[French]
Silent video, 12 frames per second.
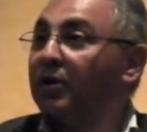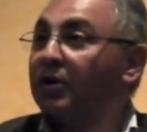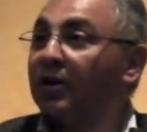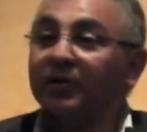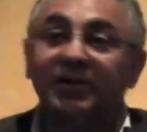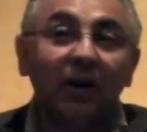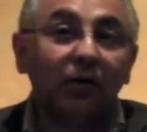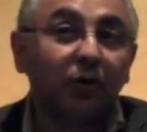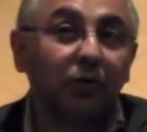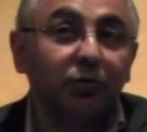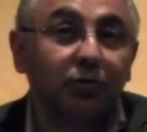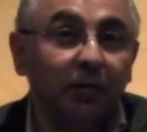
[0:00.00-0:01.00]
quand il a
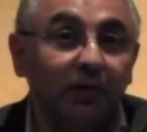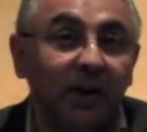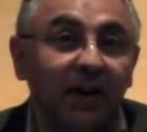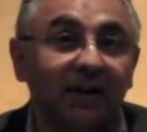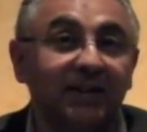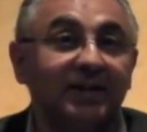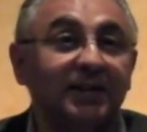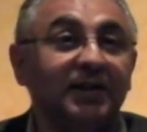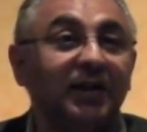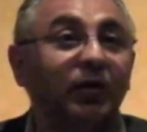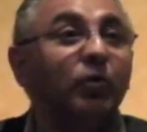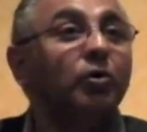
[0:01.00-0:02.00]
entendu ce vers qui
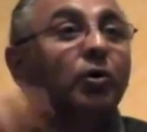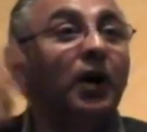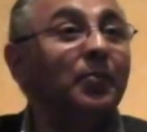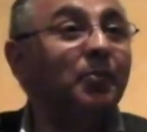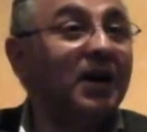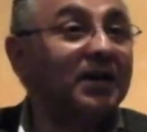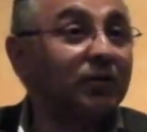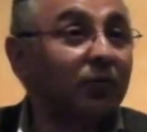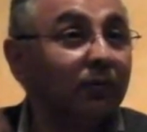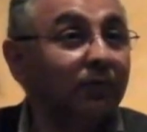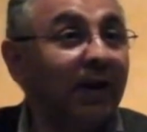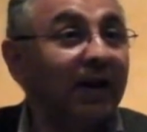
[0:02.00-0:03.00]
disait Oh Abbas, ton
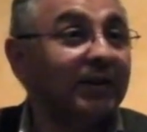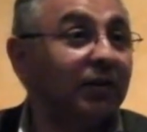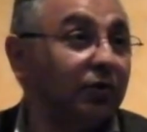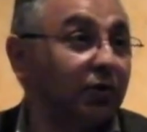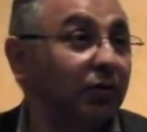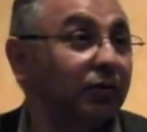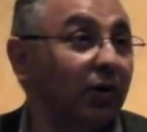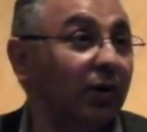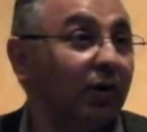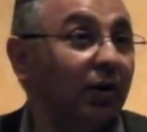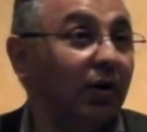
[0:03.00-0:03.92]
vers est enchanteur,